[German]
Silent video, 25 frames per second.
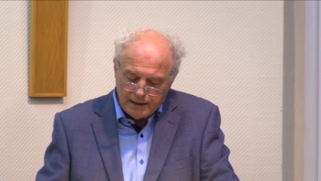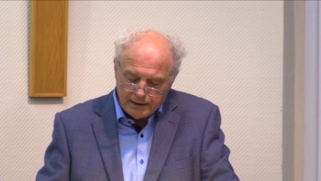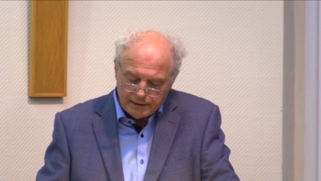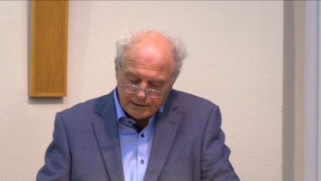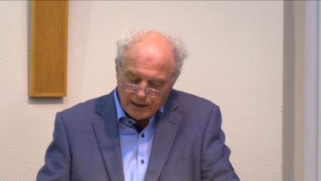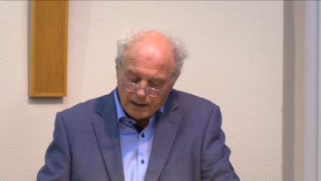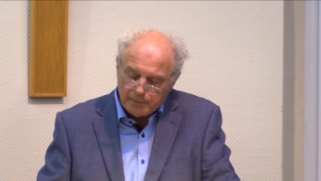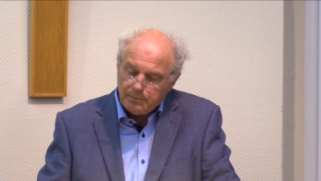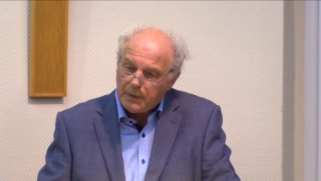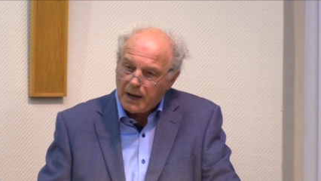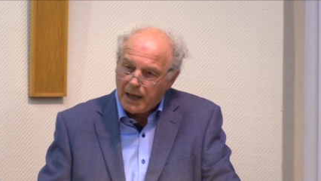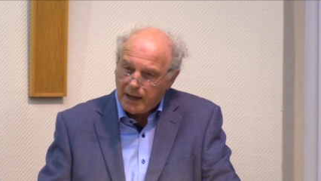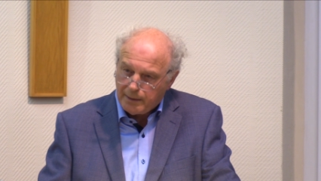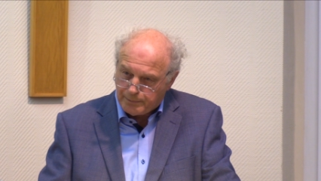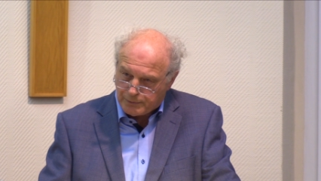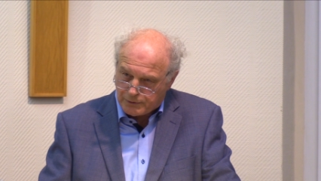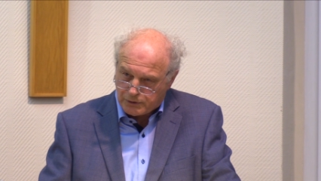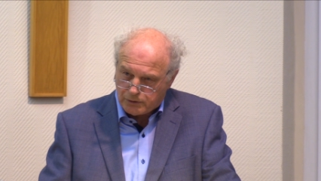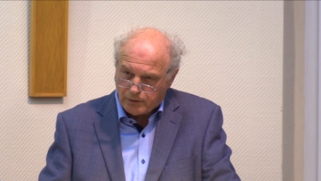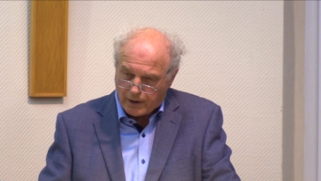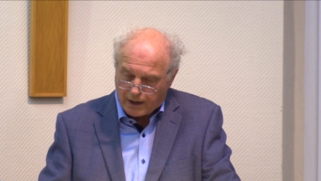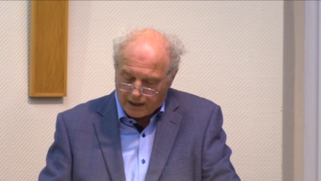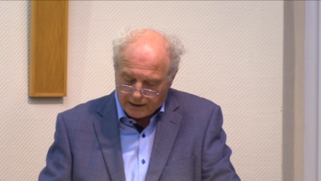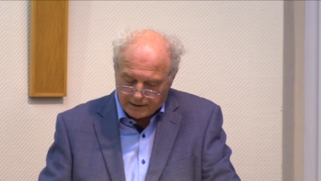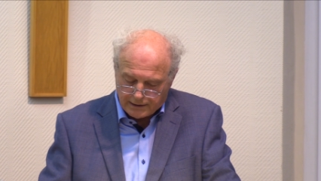dann bleibst
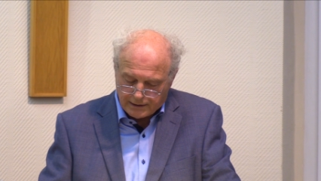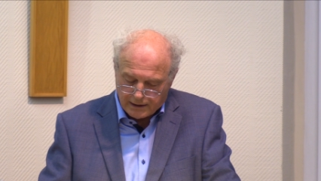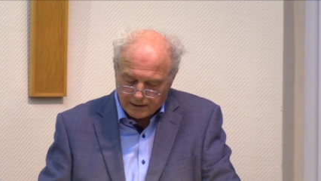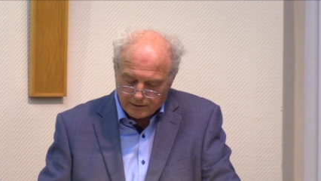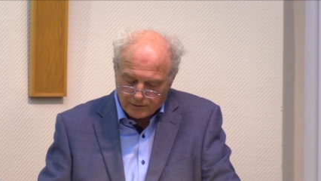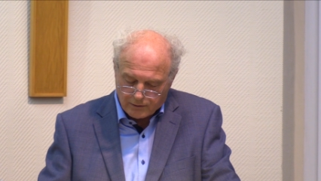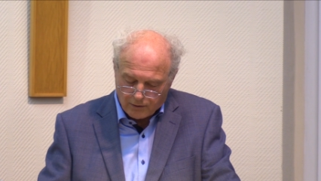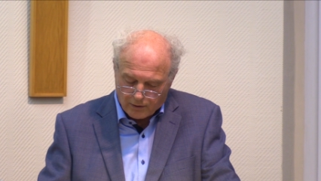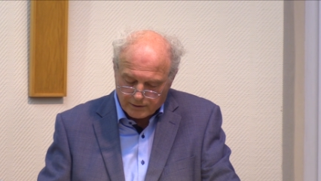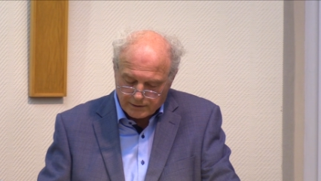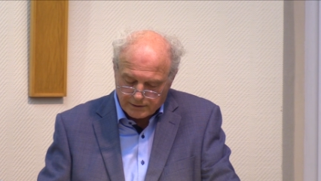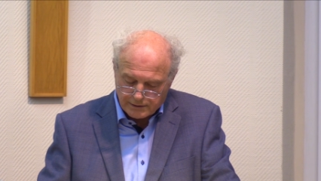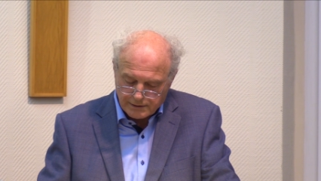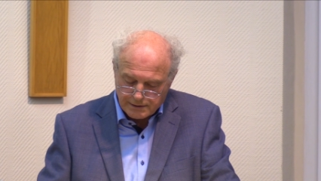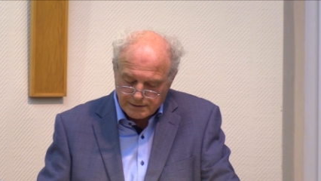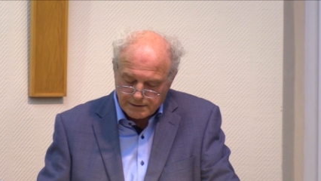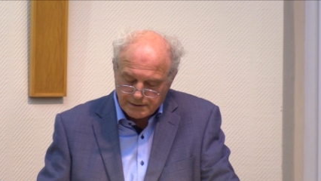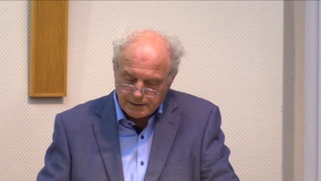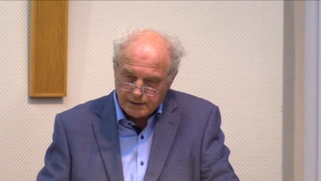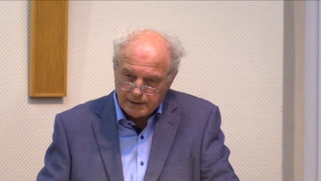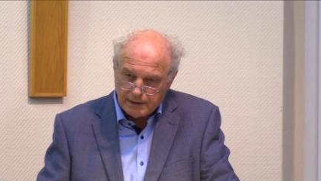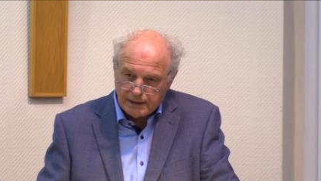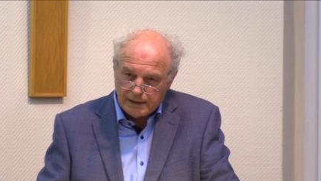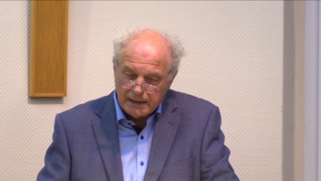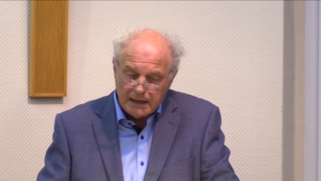du ein Kind
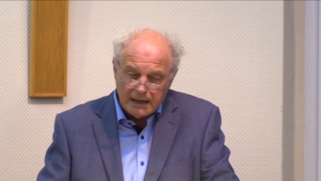Gottes.